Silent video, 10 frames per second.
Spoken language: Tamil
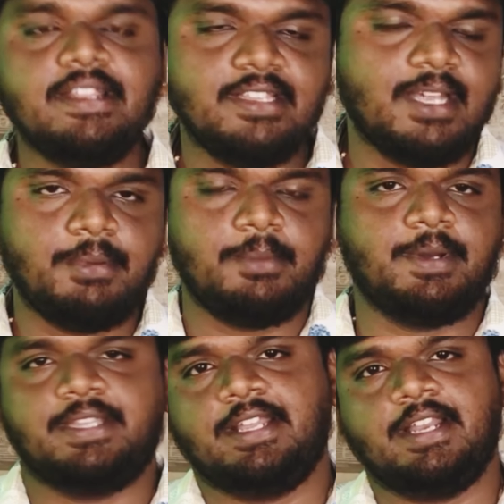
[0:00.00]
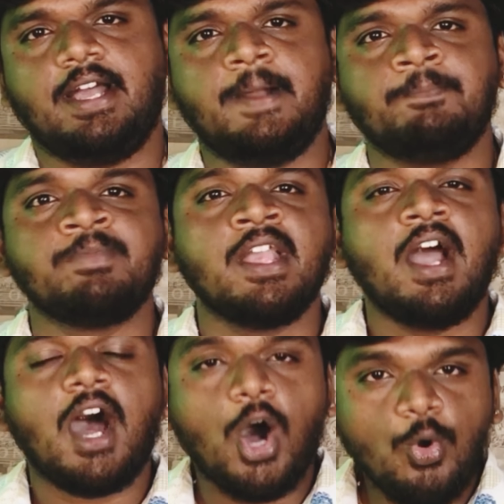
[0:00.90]
இருந்தது அப்படின்னு பாத்தீங்கன்னா
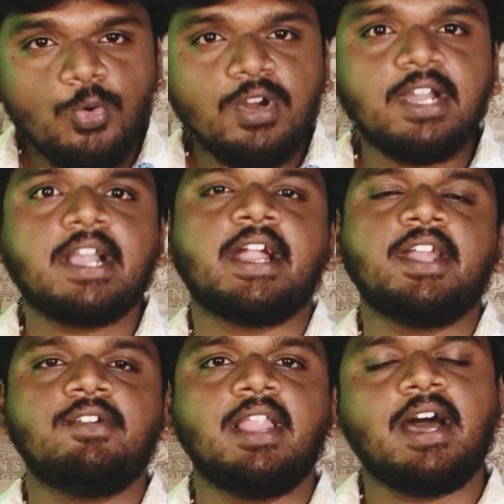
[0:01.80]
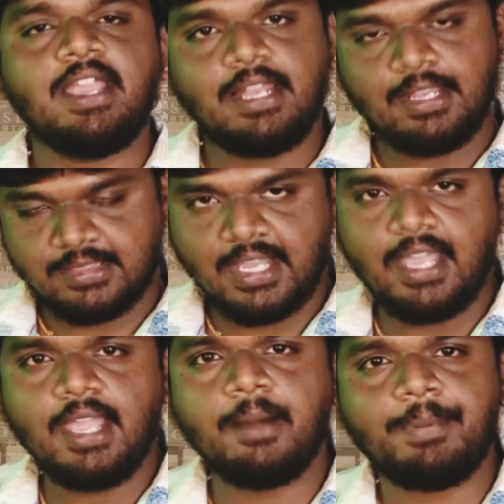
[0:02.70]
அவங்க கடவுளா இல்ல
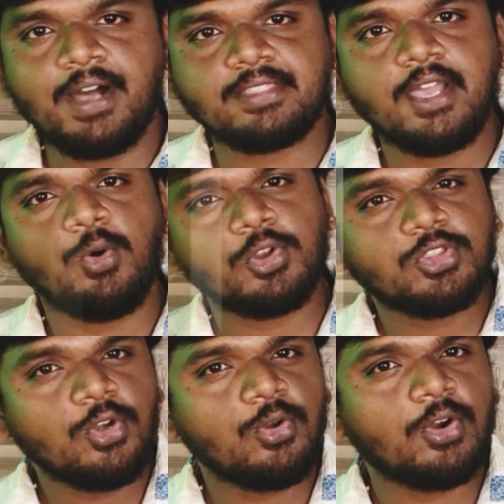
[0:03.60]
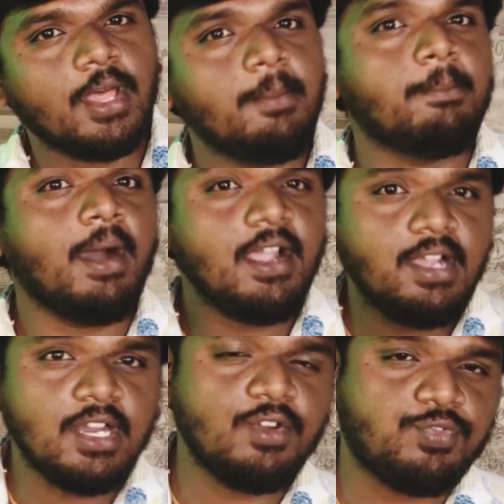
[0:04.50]
தாயா பார்த்த ஒருத்தவங்களோட
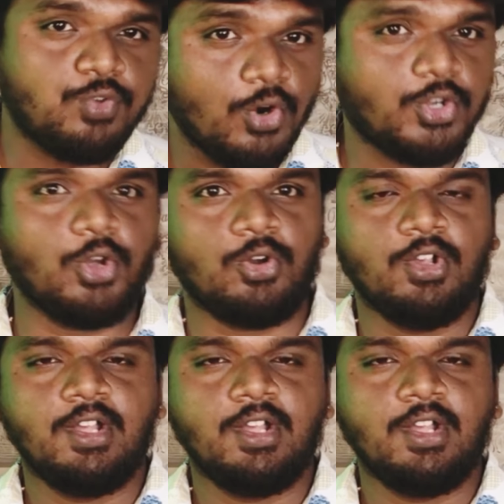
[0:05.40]
மங்கின போட்டோ